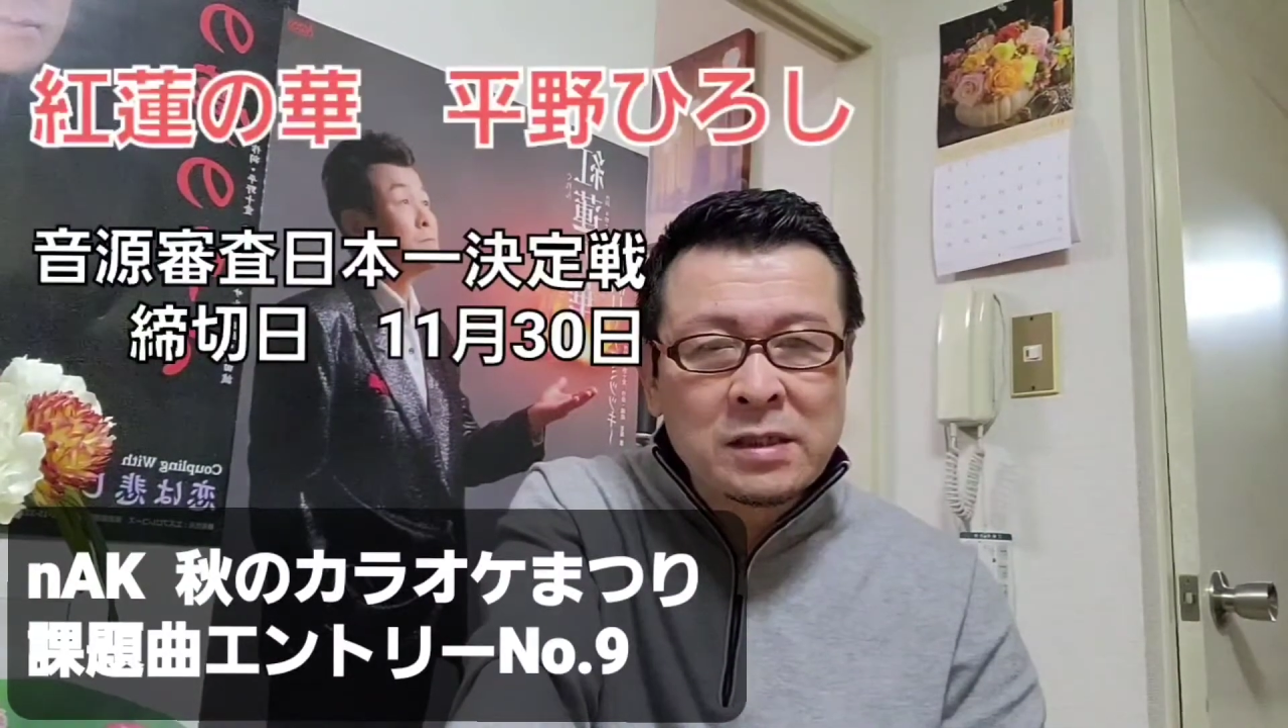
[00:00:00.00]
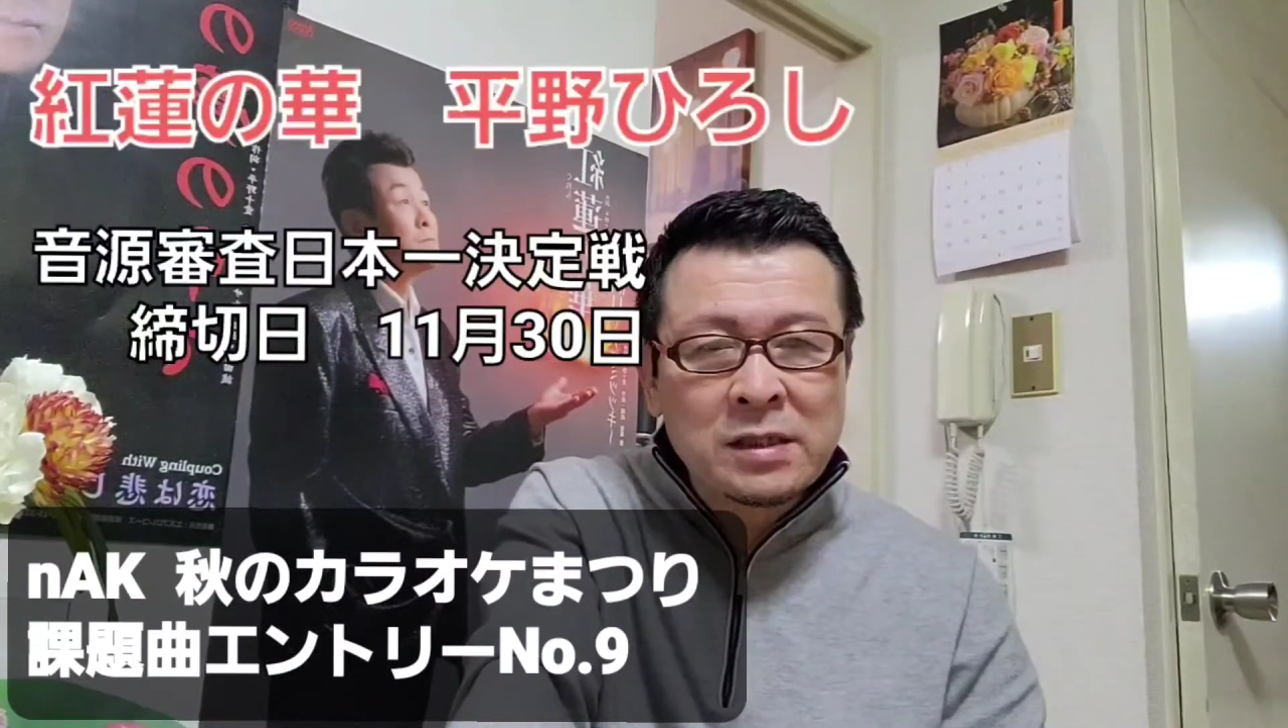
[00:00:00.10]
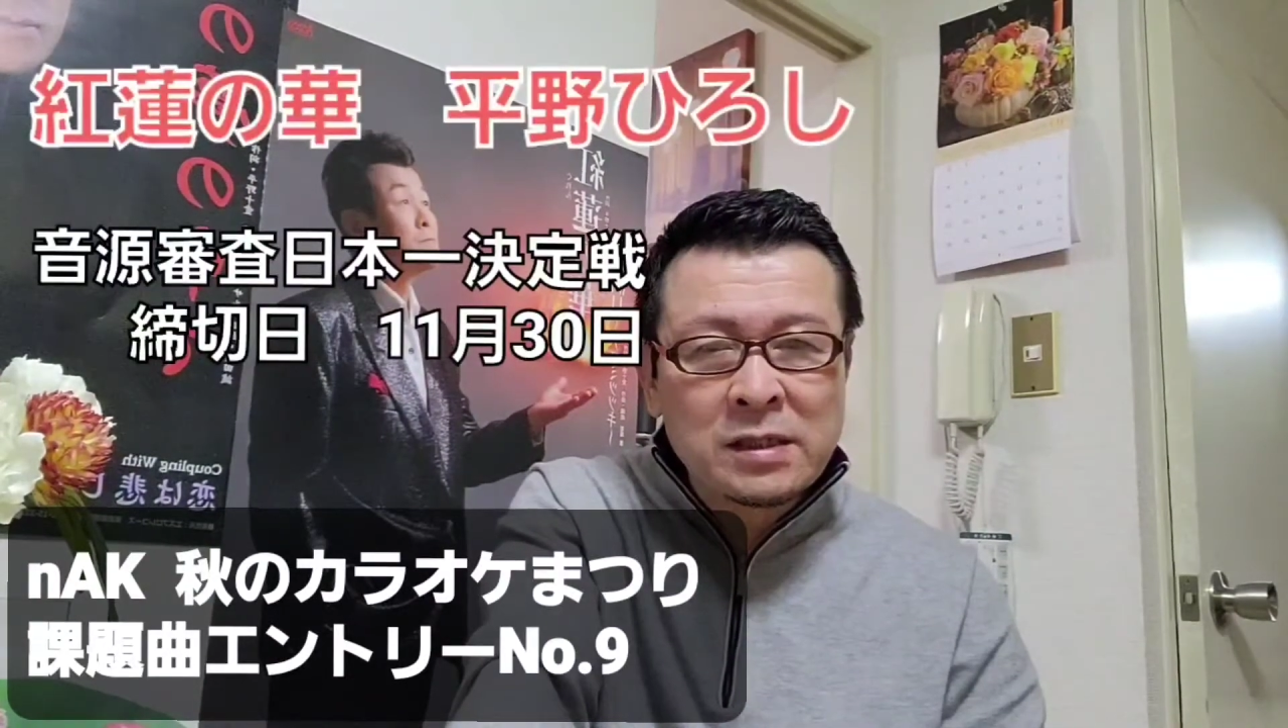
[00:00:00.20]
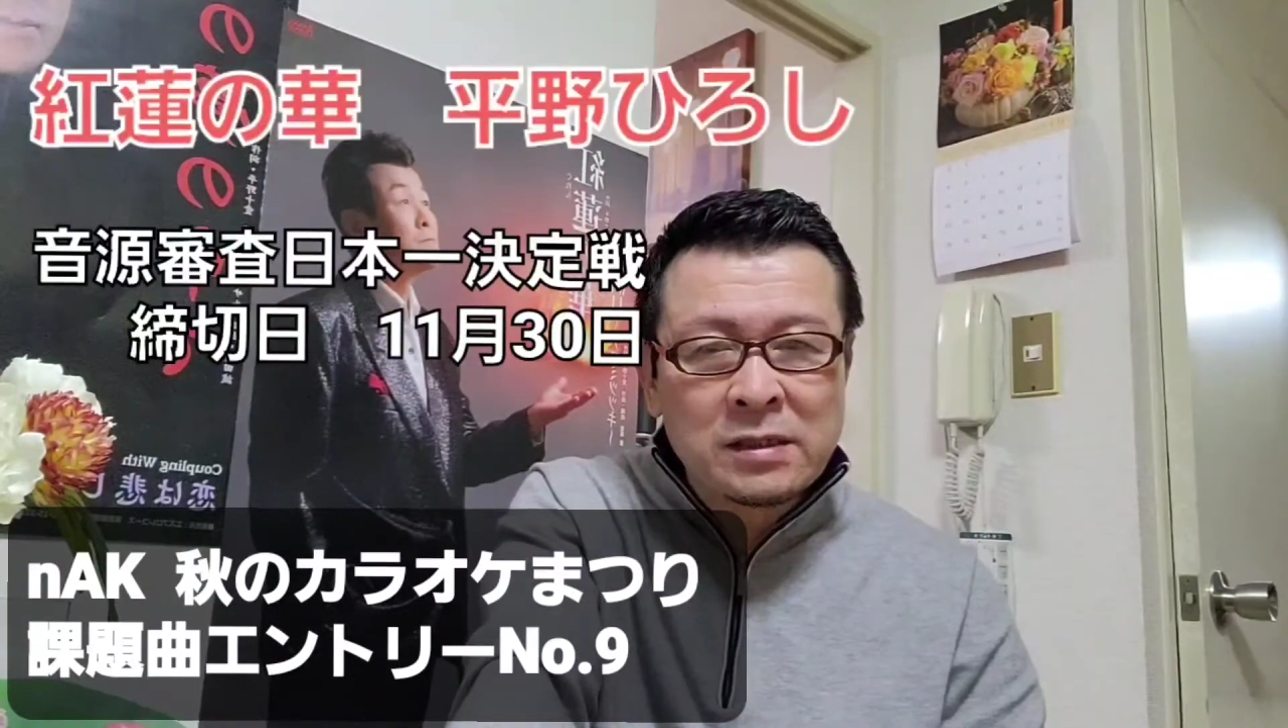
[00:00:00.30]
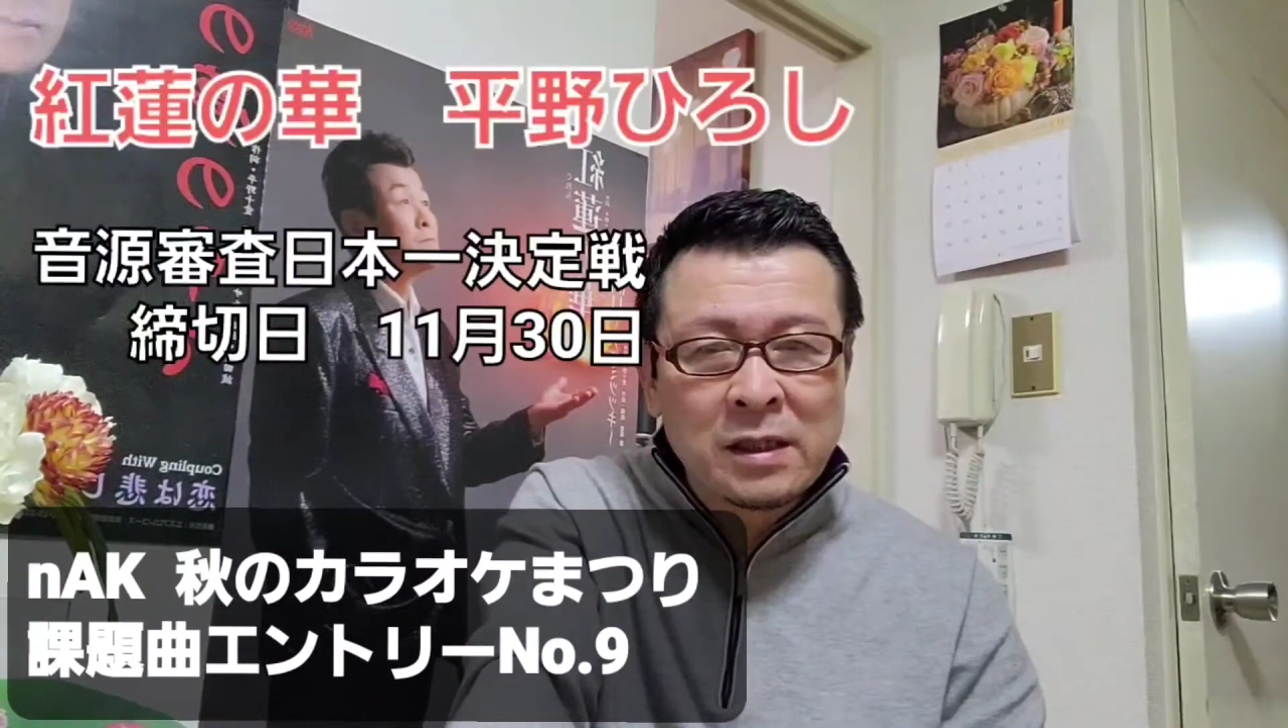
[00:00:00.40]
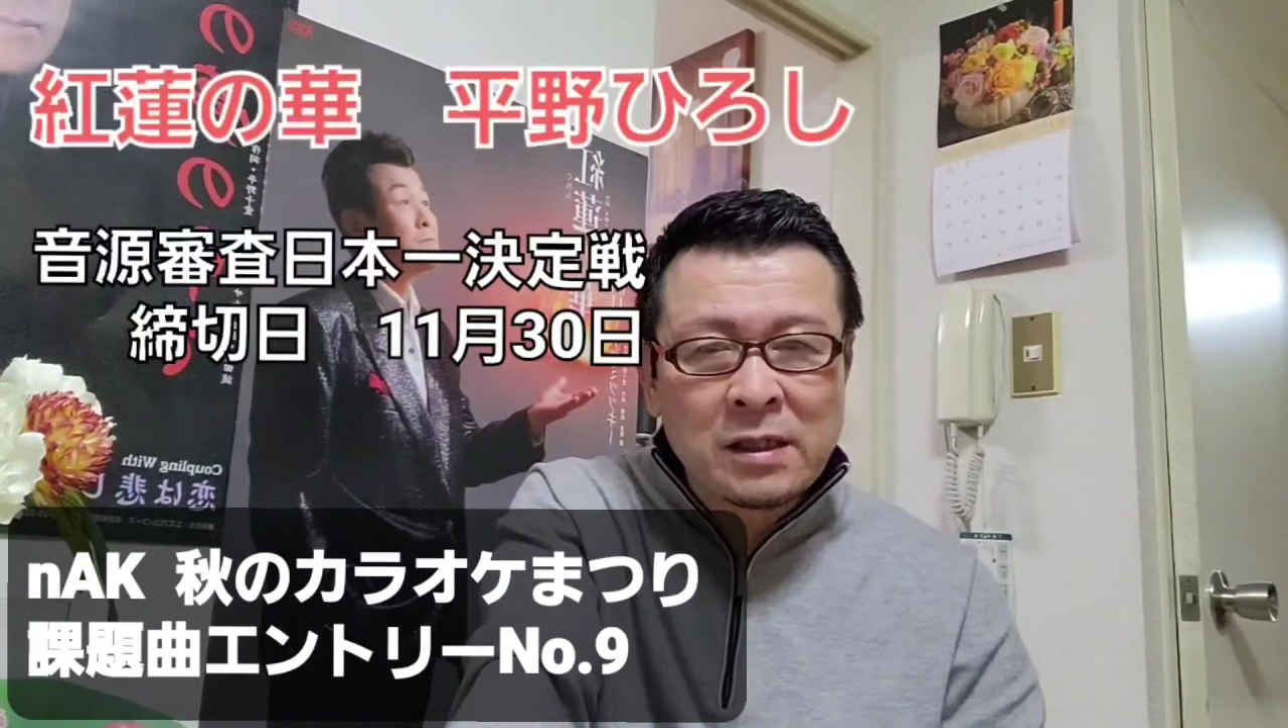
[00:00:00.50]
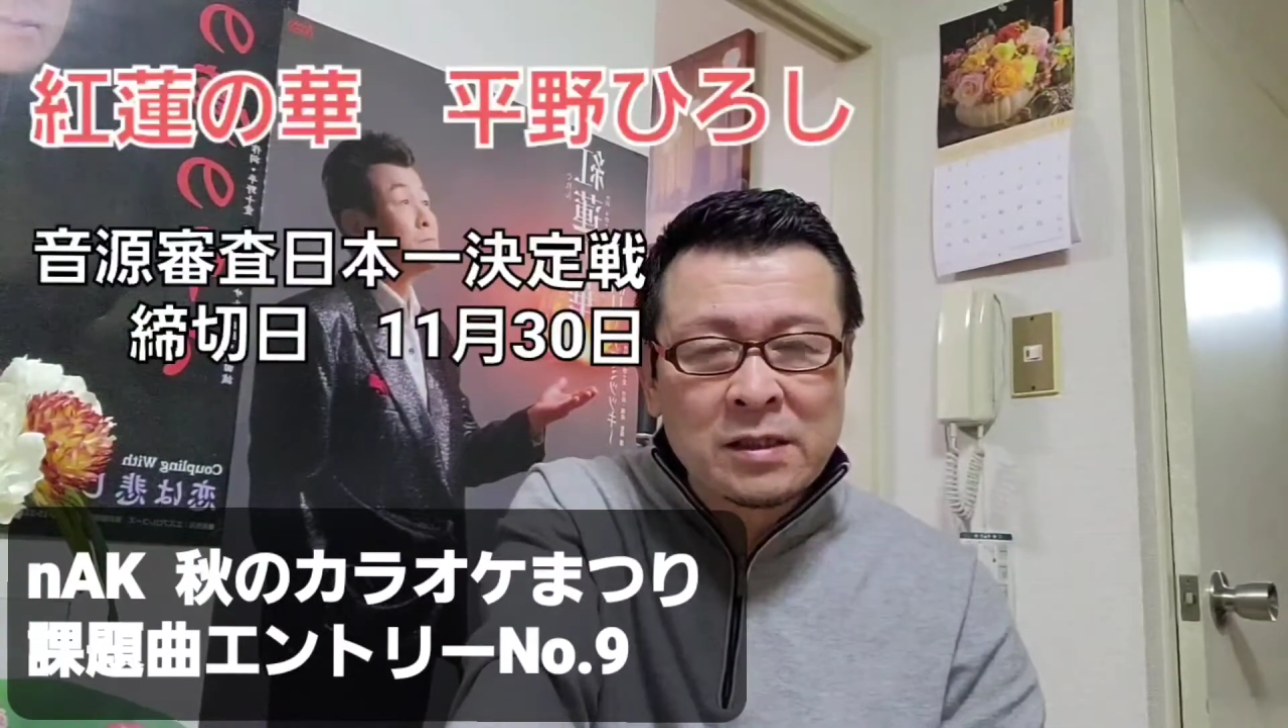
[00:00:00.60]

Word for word: 審査